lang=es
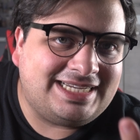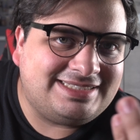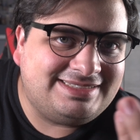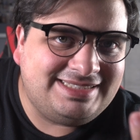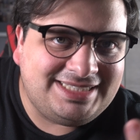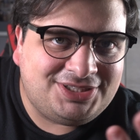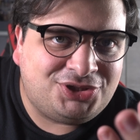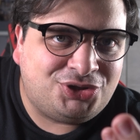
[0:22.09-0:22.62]

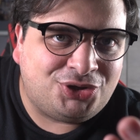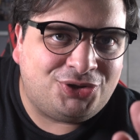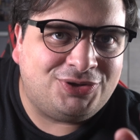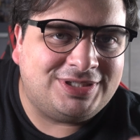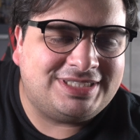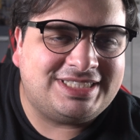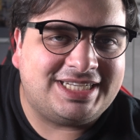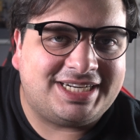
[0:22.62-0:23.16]
casi todo
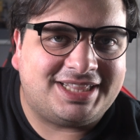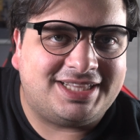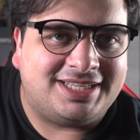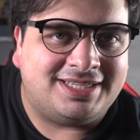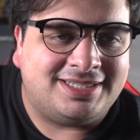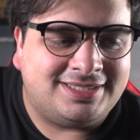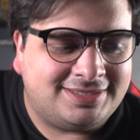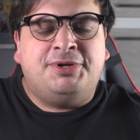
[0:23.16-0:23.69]
es
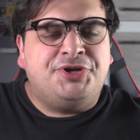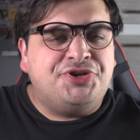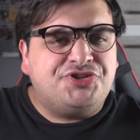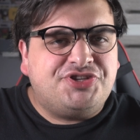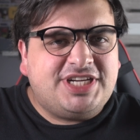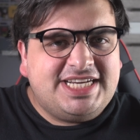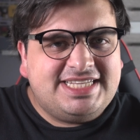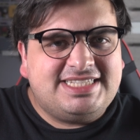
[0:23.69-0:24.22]
arte. Pero yo
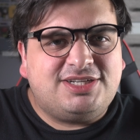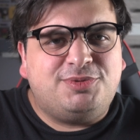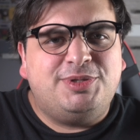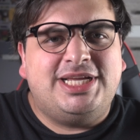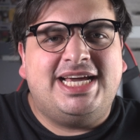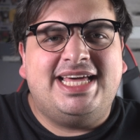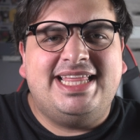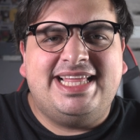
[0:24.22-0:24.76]
sé que en esta
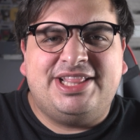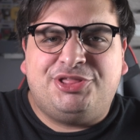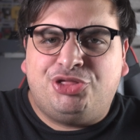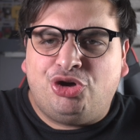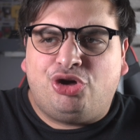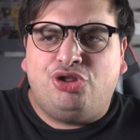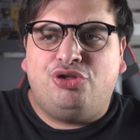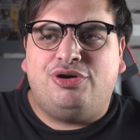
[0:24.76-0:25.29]
comunidad de
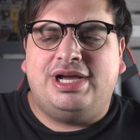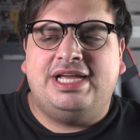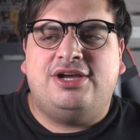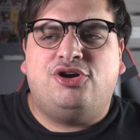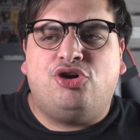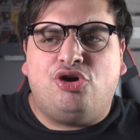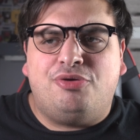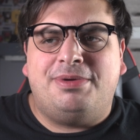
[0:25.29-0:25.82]
todo hay
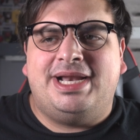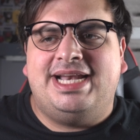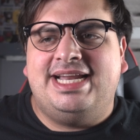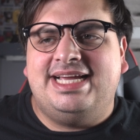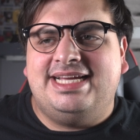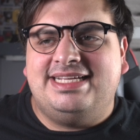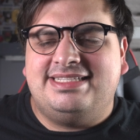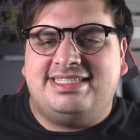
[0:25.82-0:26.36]

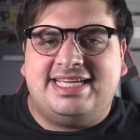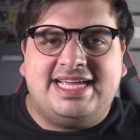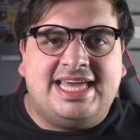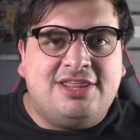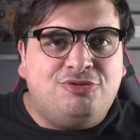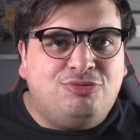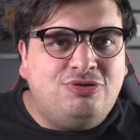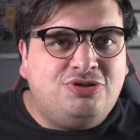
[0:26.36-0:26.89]
jóvenes, hay
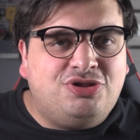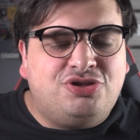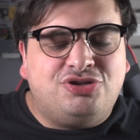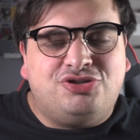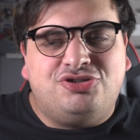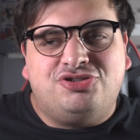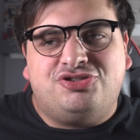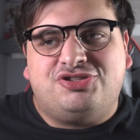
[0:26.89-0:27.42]

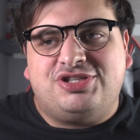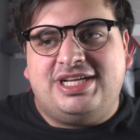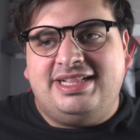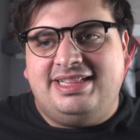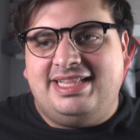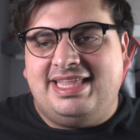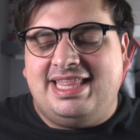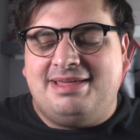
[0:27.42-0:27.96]
adultos,
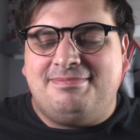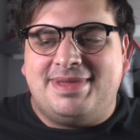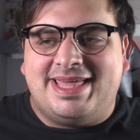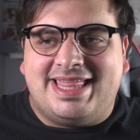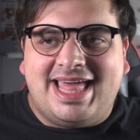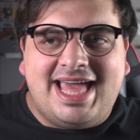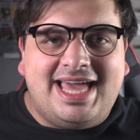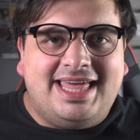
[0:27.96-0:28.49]
gente de mi
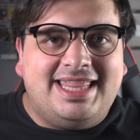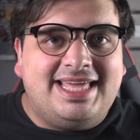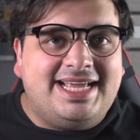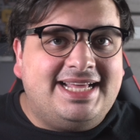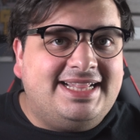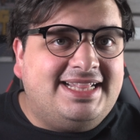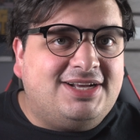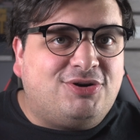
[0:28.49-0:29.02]
edad, hay
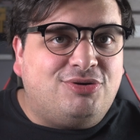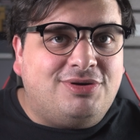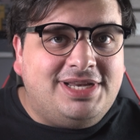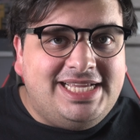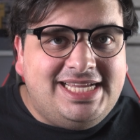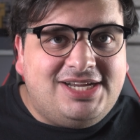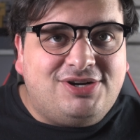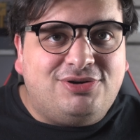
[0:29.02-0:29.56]
gente con
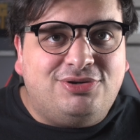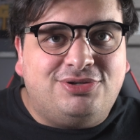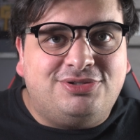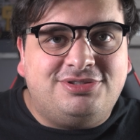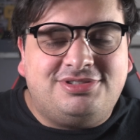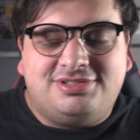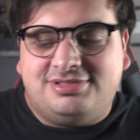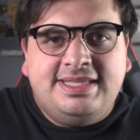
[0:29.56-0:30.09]

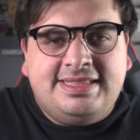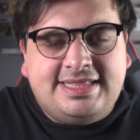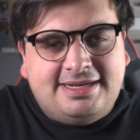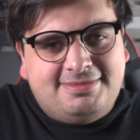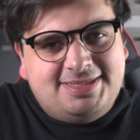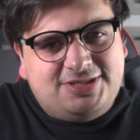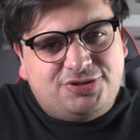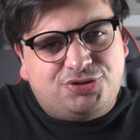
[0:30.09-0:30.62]
hijos. Y tal
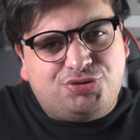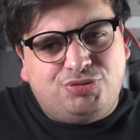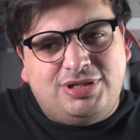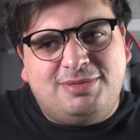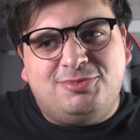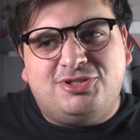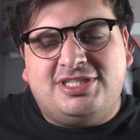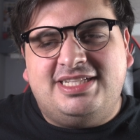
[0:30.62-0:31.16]
vez esos
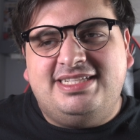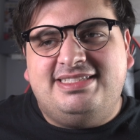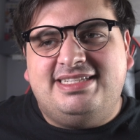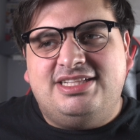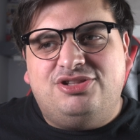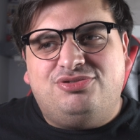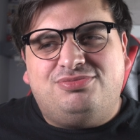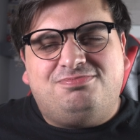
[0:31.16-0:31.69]
últimos están
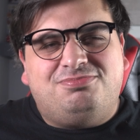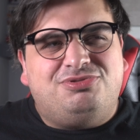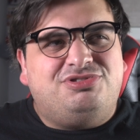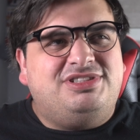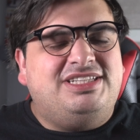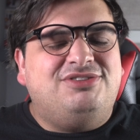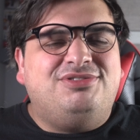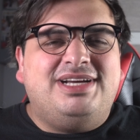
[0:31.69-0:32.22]
diciendo, pues
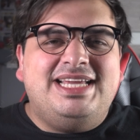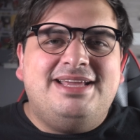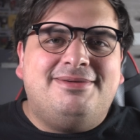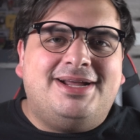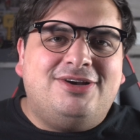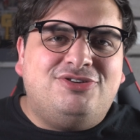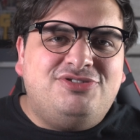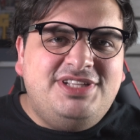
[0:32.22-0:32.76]
tengo que
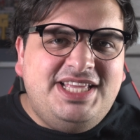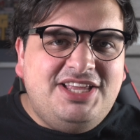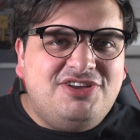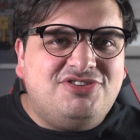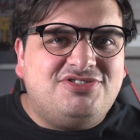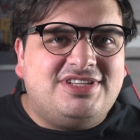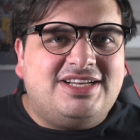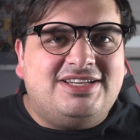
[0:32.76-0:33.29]
llevar a los
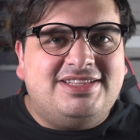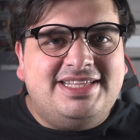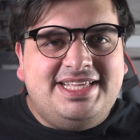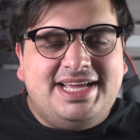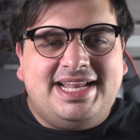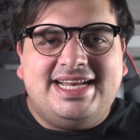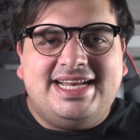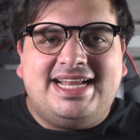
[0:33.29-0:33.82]
niños, a, los
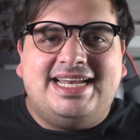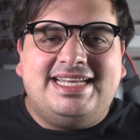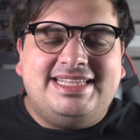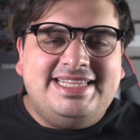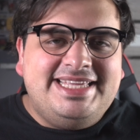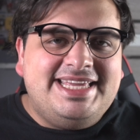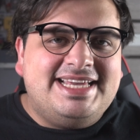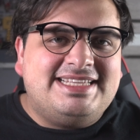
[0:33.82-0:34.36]
a las
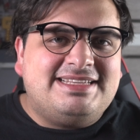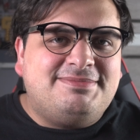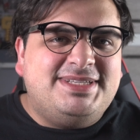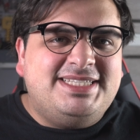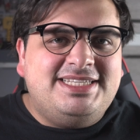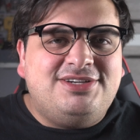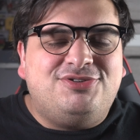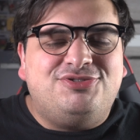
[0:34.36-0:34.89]
niñas, a
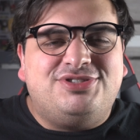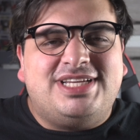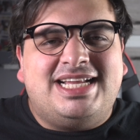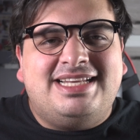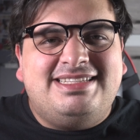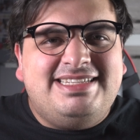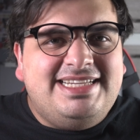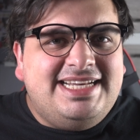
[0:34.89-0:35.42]
mis hijos
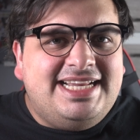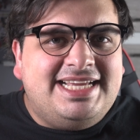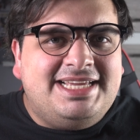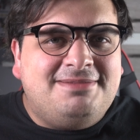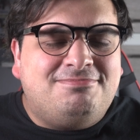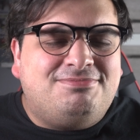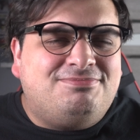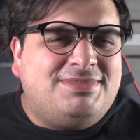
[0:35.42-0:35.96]
al cine.
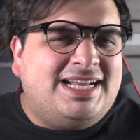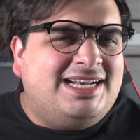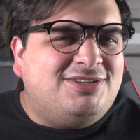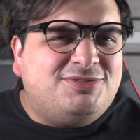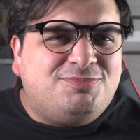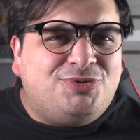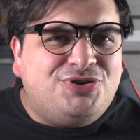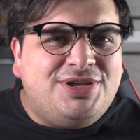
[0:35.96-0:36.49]
¿Y qué
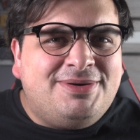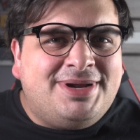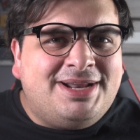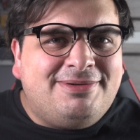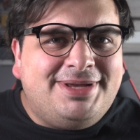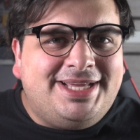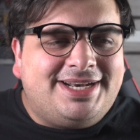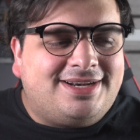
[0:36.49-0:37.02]
los puedo llevar
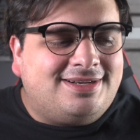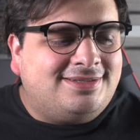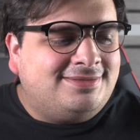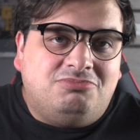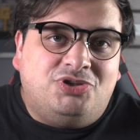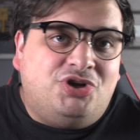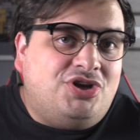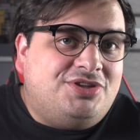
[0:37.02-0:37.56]
a ver?
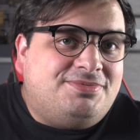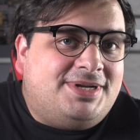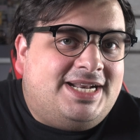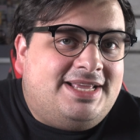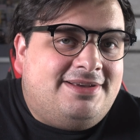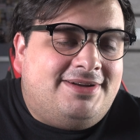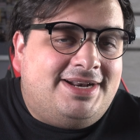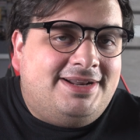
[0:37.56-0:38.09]
No los van
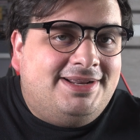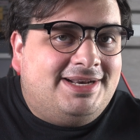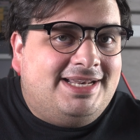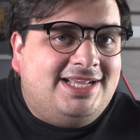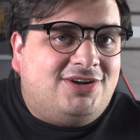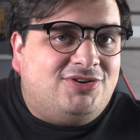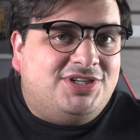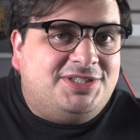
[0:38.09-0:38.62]
a llevar a ver
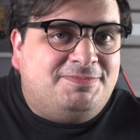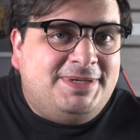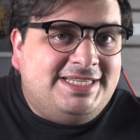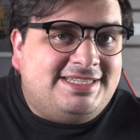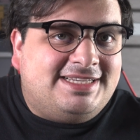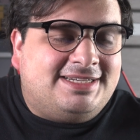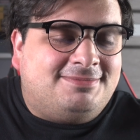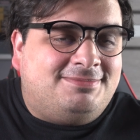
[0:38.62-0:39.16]
Licorice
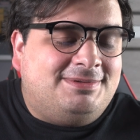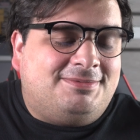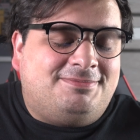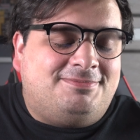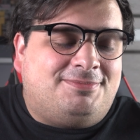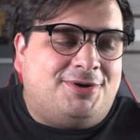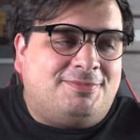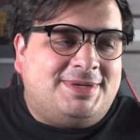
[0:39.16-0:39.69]
Pizza,
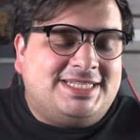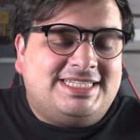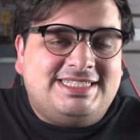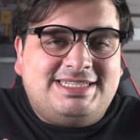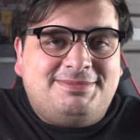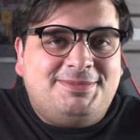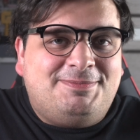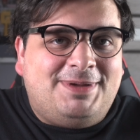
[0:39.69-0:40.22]
por más que
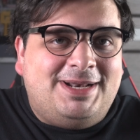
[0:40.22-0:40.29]
sea mi